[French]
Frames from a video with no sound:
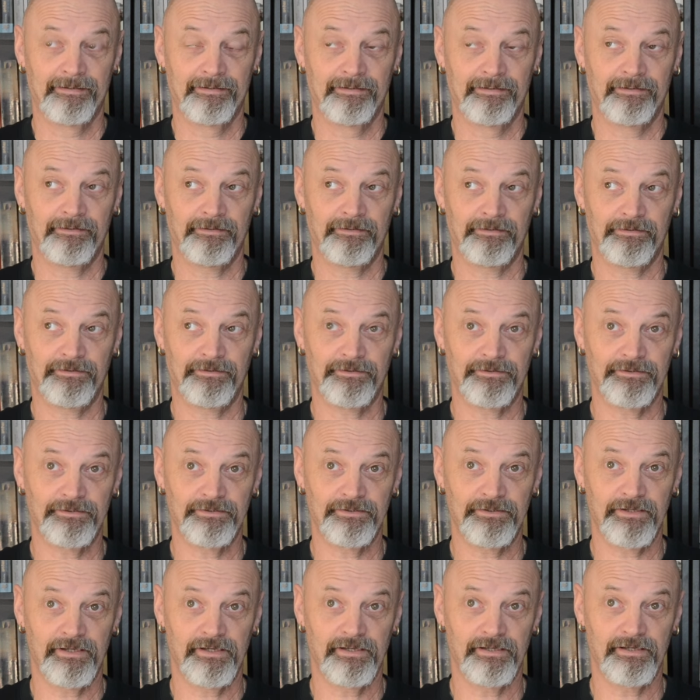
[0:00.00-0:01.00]

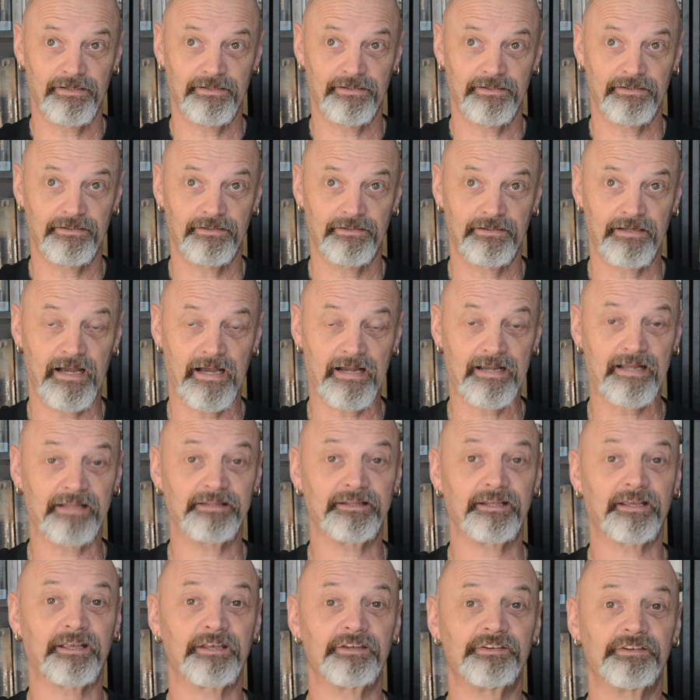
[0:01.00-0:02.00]
Euh,
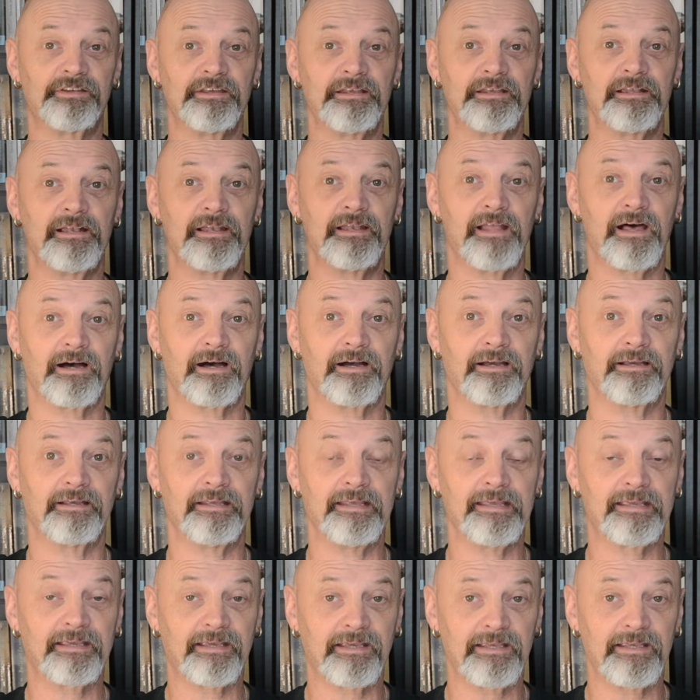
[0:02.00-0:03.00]
Agatha Christie l'a
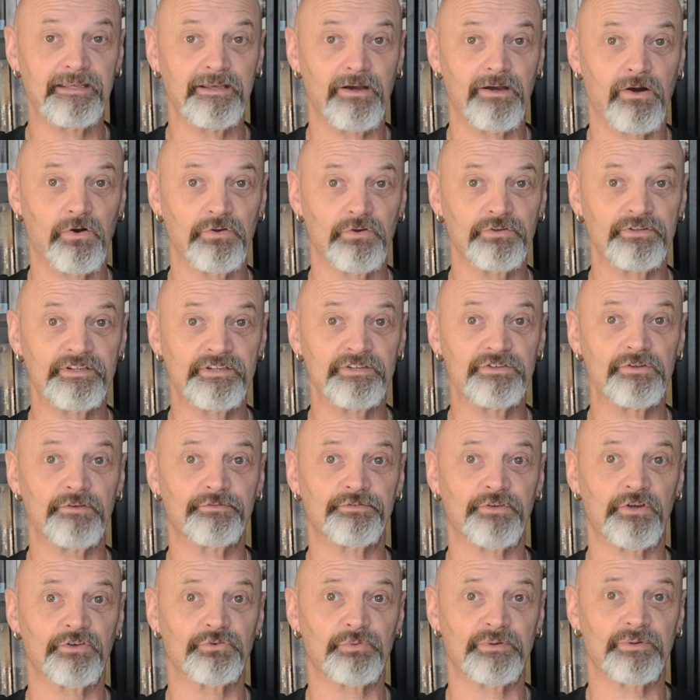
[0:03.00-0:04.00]
écrit en
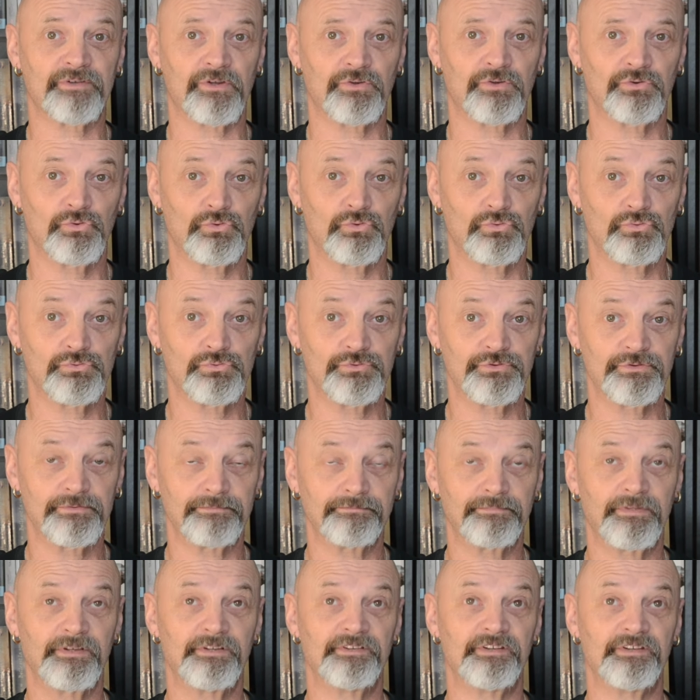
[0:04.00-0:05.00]
1972,
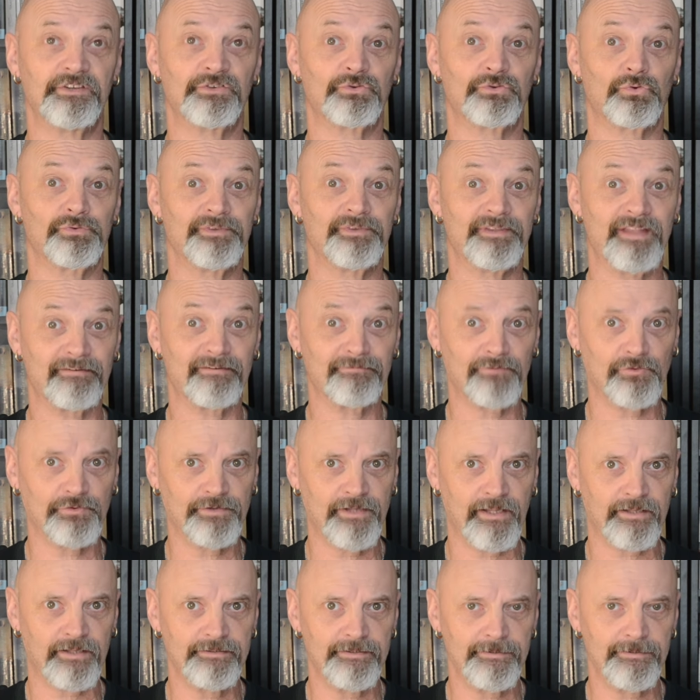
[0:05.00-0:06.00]
c'est son
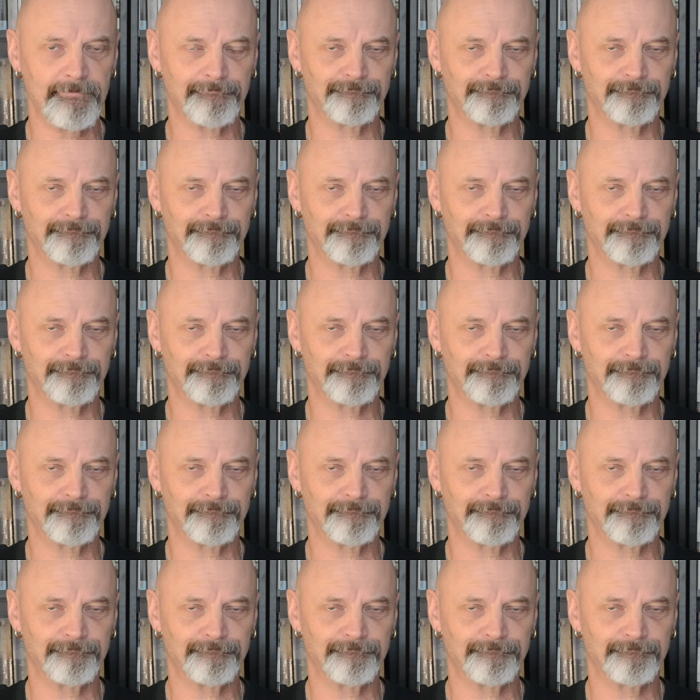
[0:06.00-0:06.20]
avant-dernier.